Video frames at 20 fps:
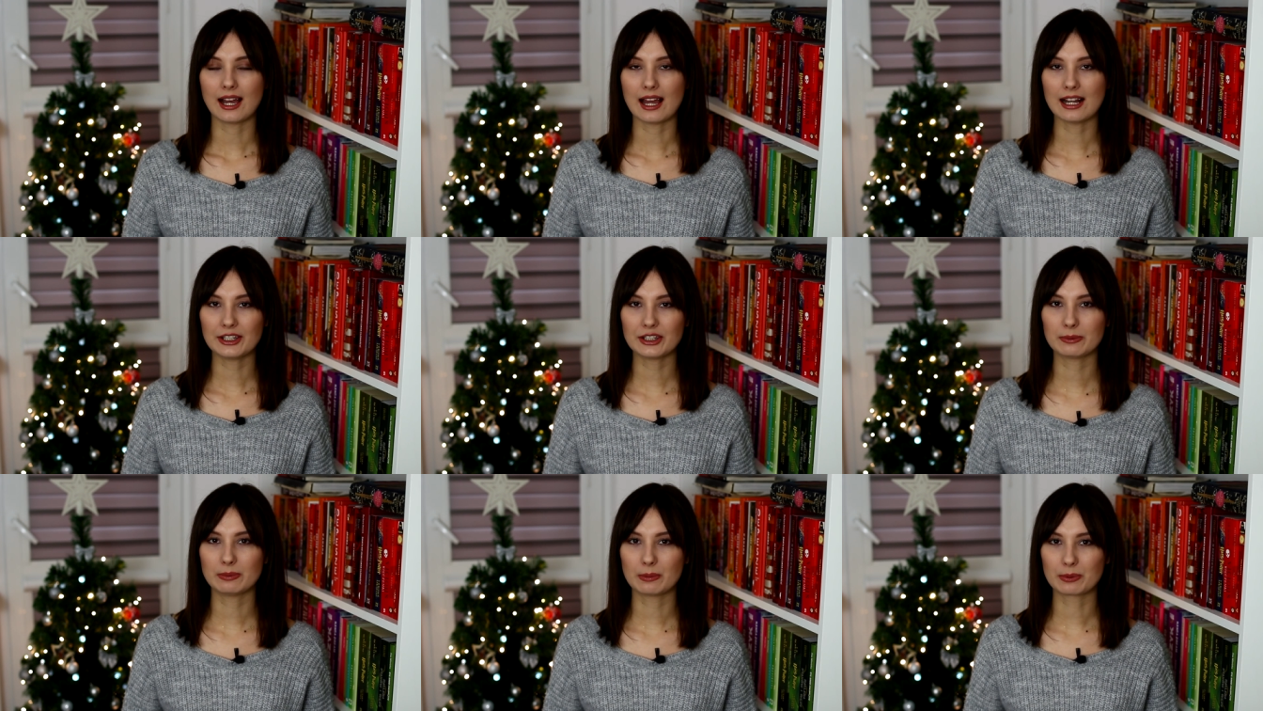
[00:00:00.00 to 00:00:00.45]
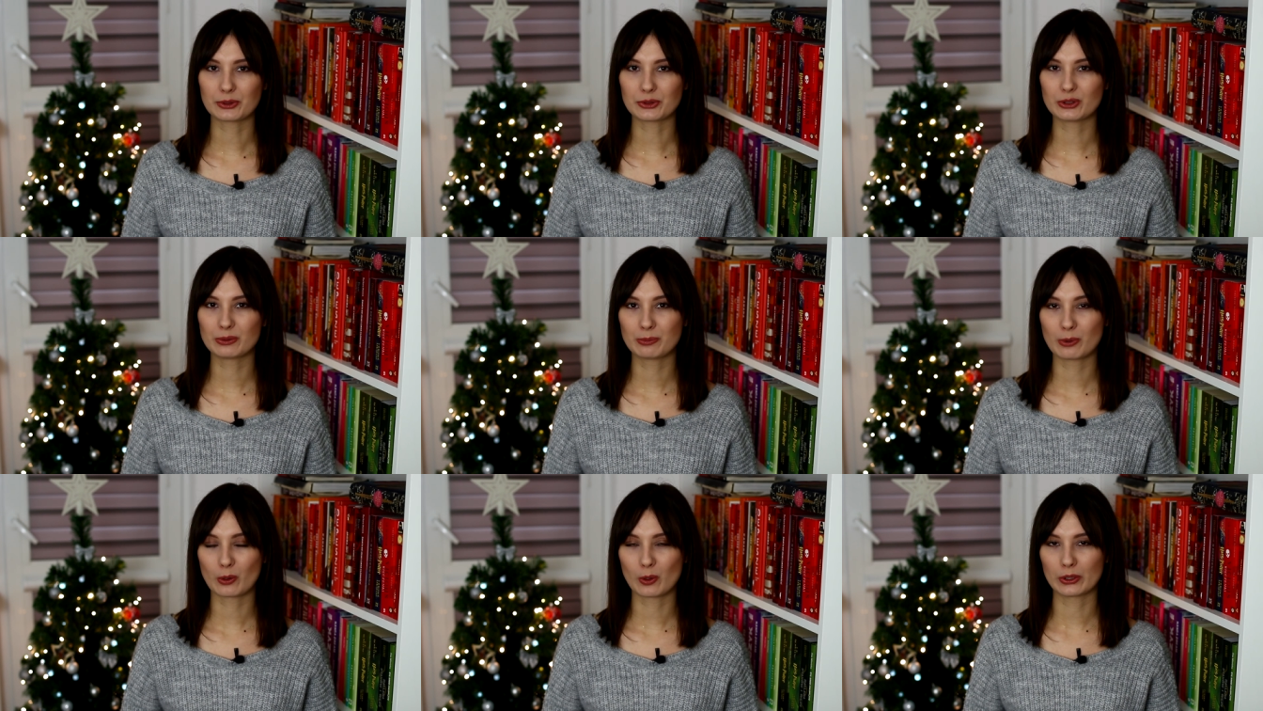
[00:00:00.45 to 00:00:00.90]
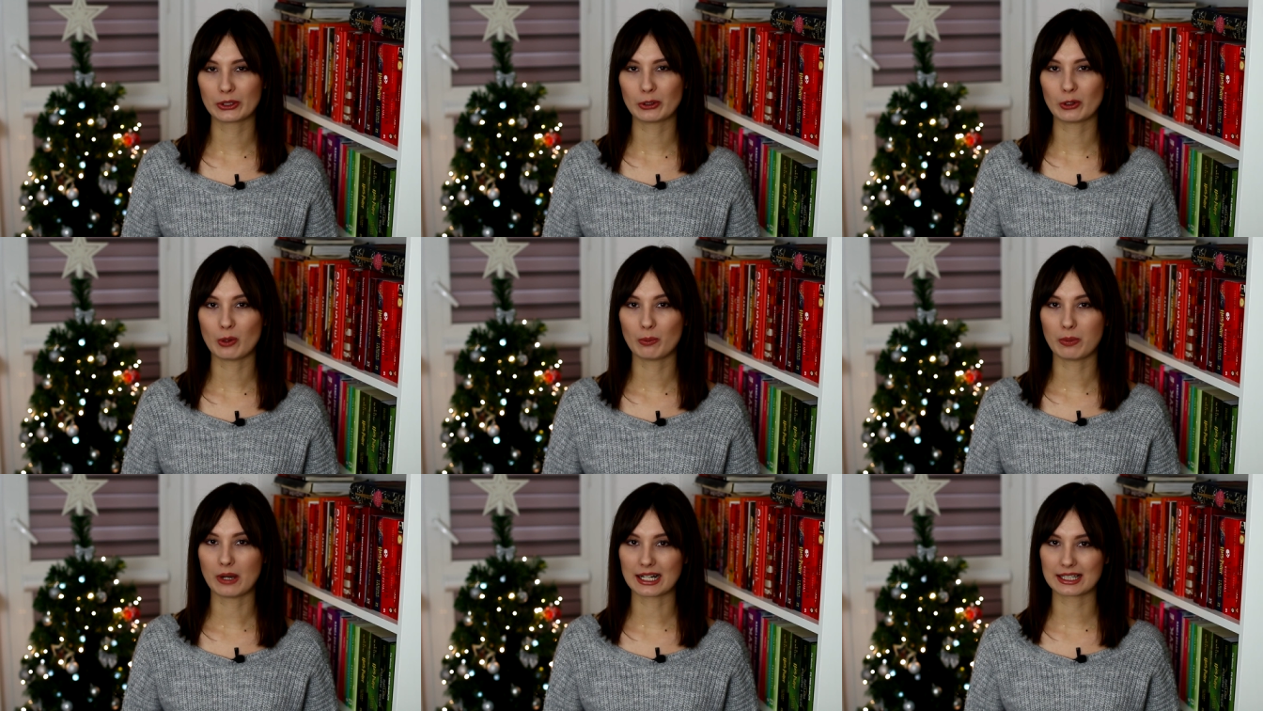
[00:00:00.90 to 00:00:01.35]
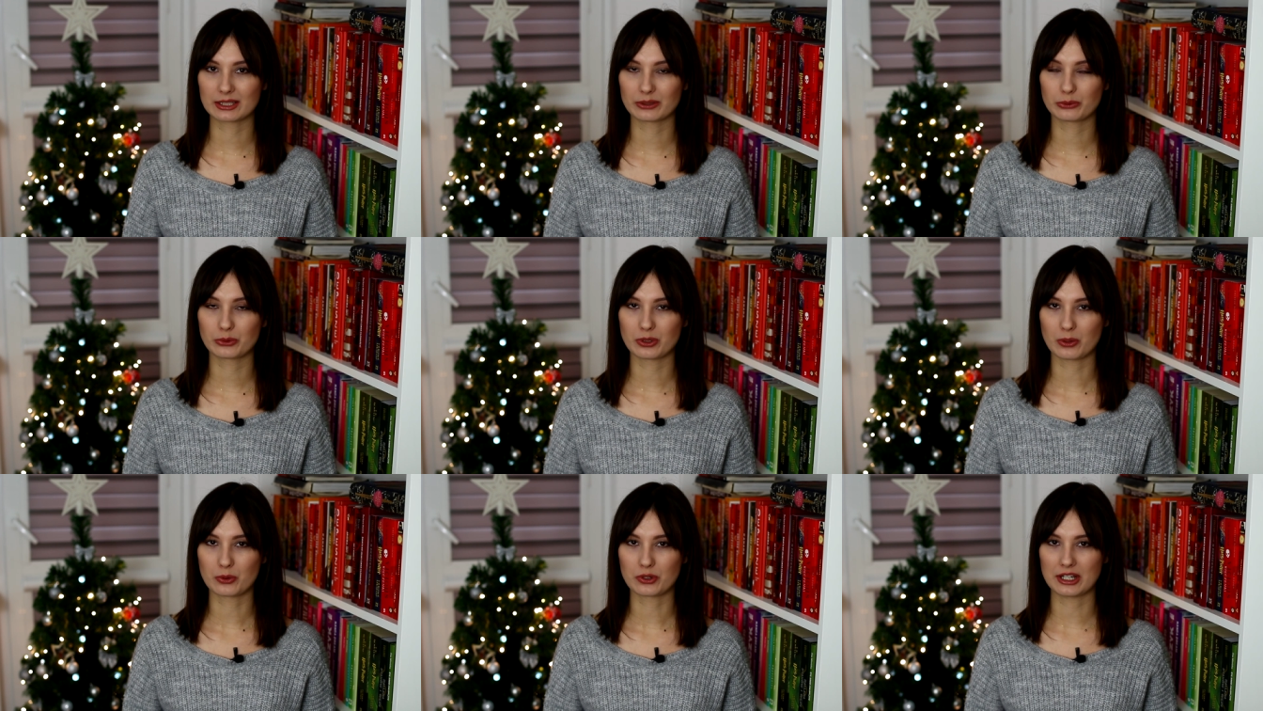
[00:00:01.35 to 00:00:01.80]
ale to po prostu pochłonęło bardzo
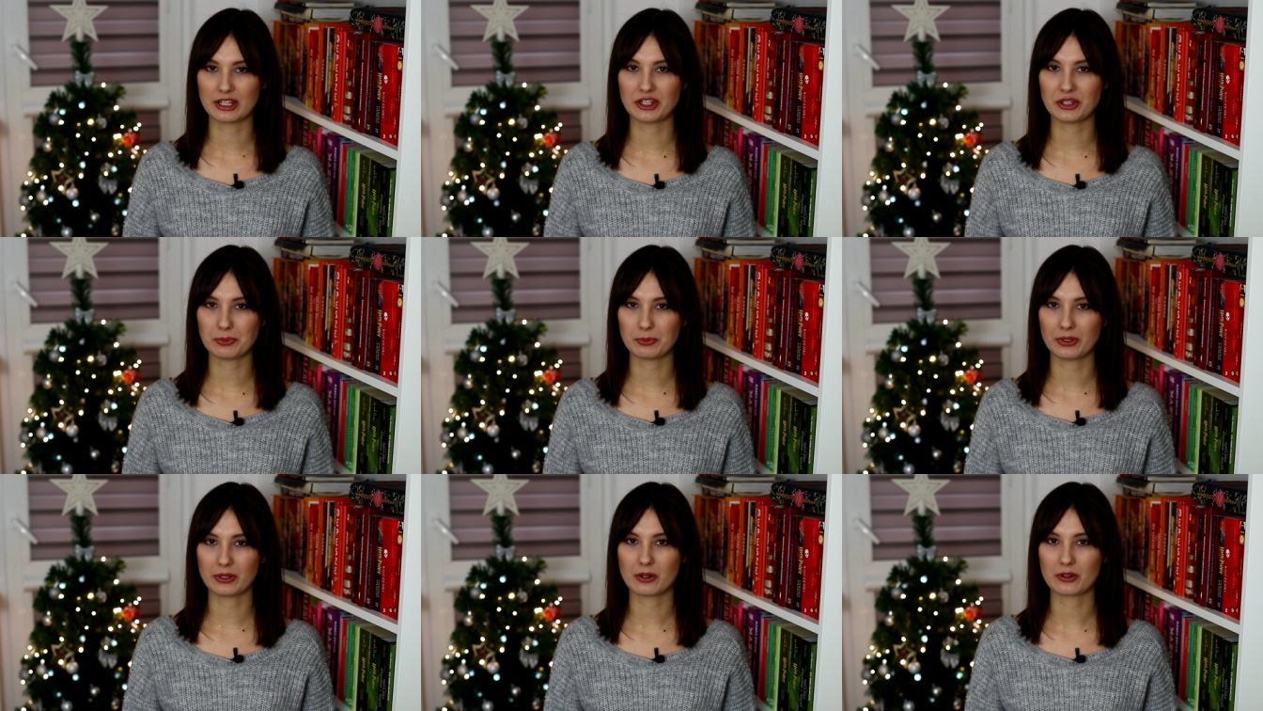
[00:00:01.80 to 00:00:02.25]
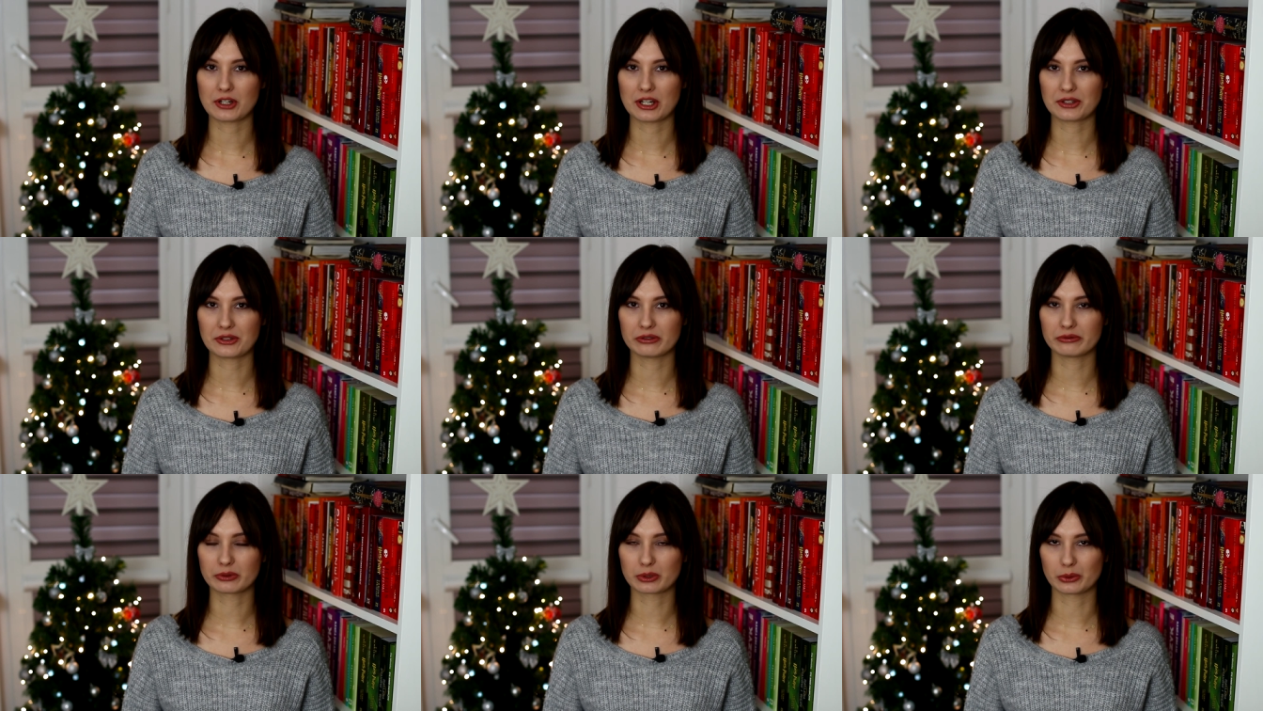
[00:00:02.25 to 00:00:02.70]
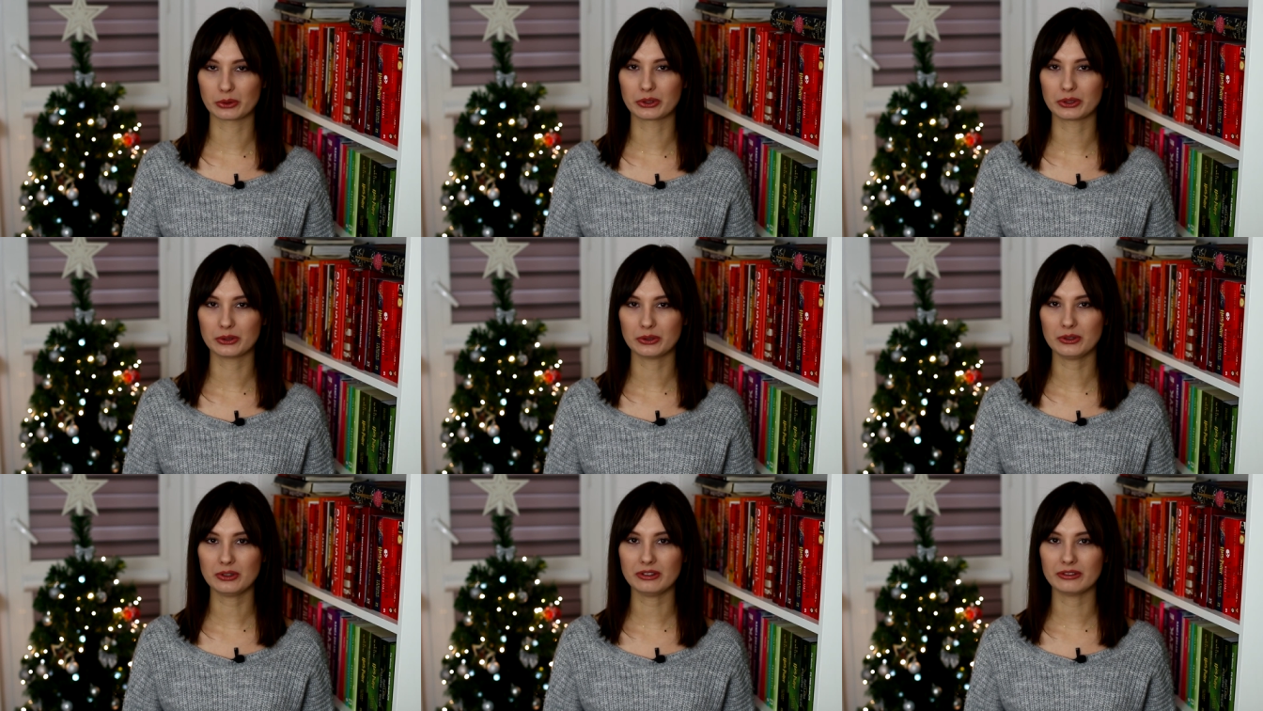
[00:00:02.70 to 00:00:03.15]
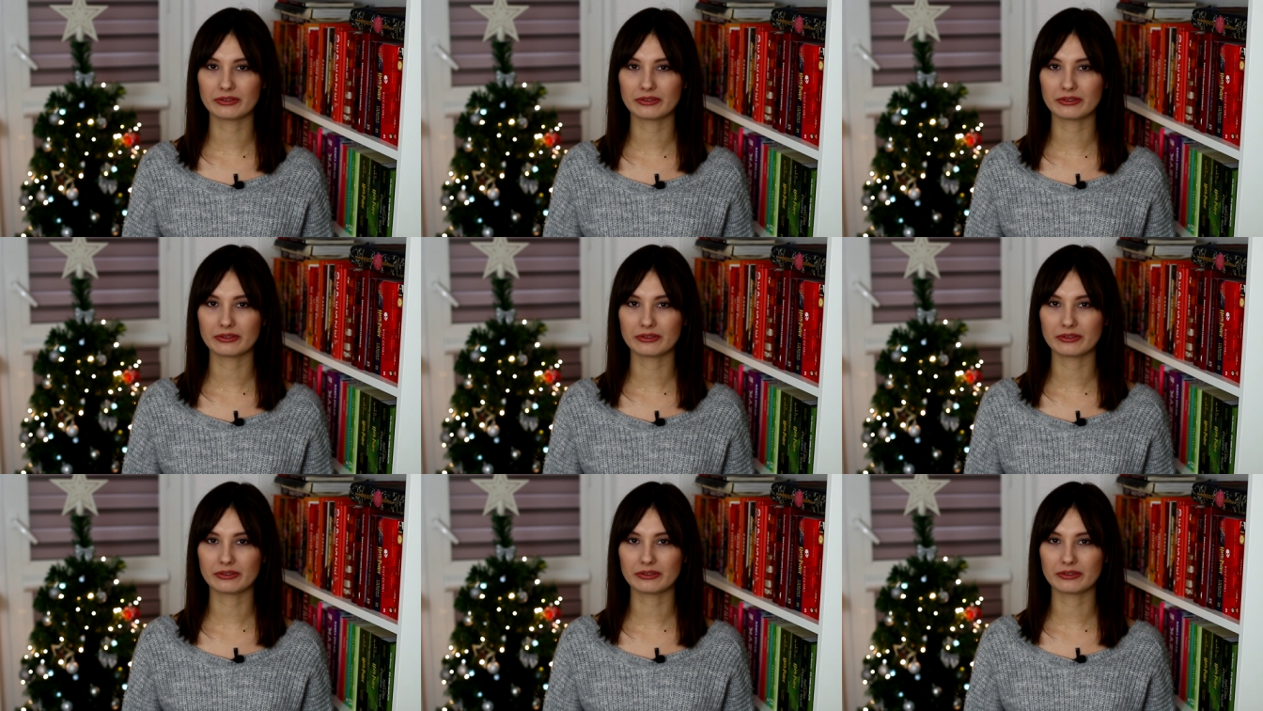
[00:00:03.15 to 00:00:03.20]
dużą część mojego czasu w grudniu,